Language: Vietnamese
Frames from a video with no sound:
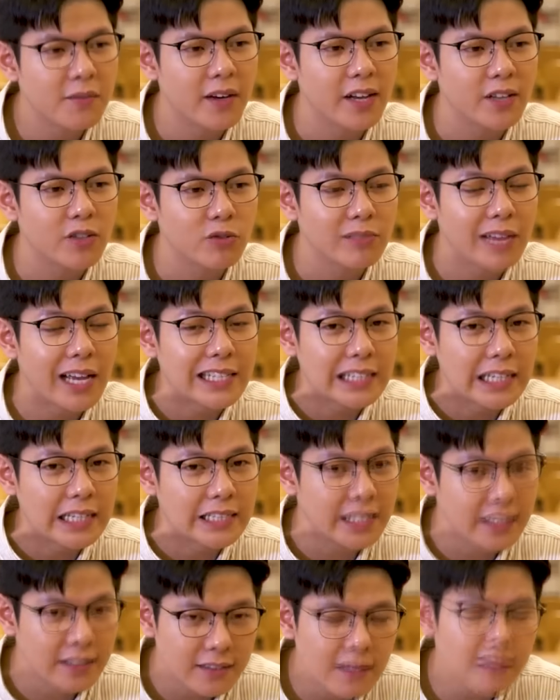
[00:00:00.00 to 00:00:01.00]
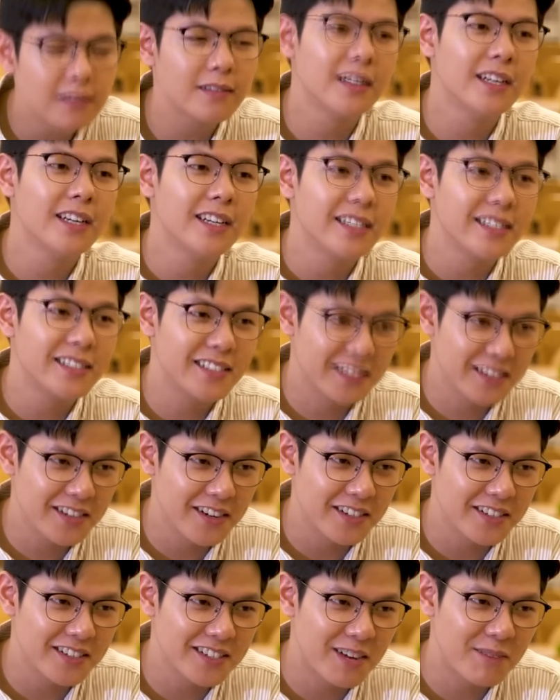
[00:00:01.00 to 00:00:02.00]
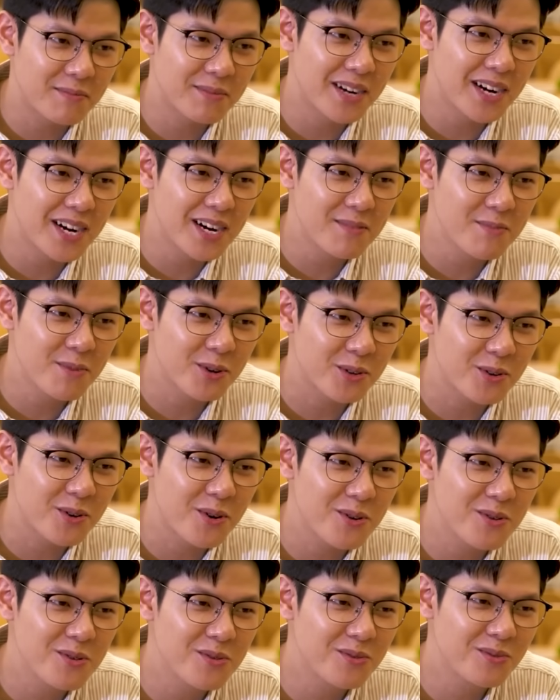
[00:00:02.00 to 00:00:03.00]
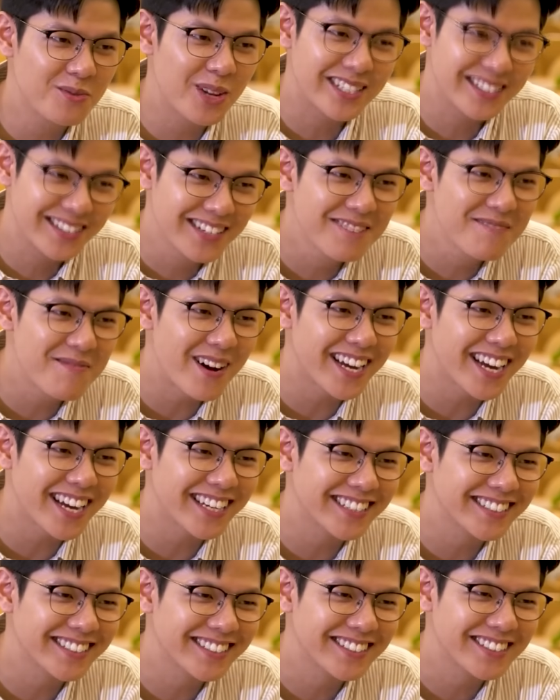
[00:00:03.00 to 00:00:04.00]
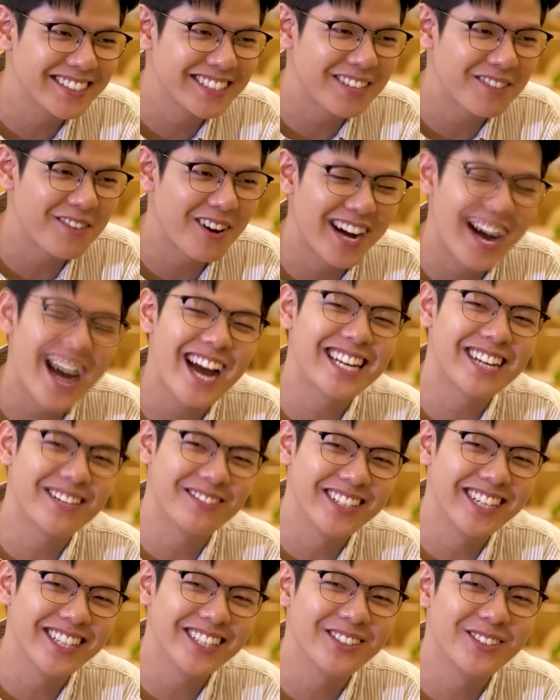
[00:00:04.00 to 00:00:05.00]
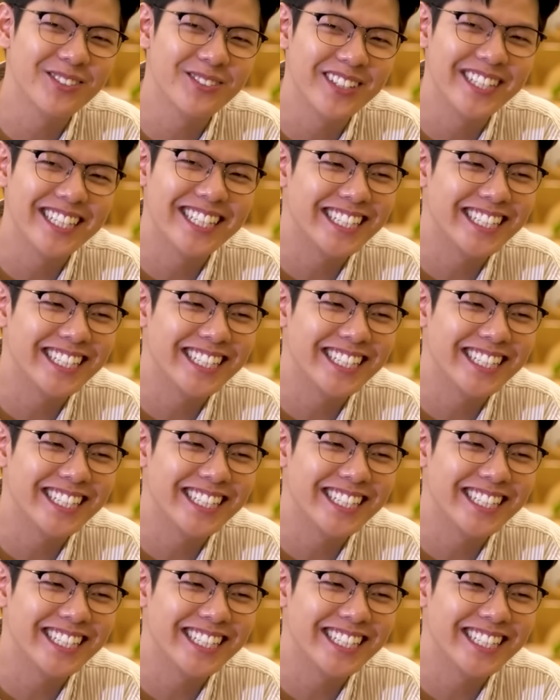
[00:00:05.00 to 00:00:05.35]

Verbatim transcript: Như vậy là chúng ta sẽ chính thức chờ đợi được gặp gỡ một cô luật sư Mai Anh trong khoảng hai năm nữa rồi quý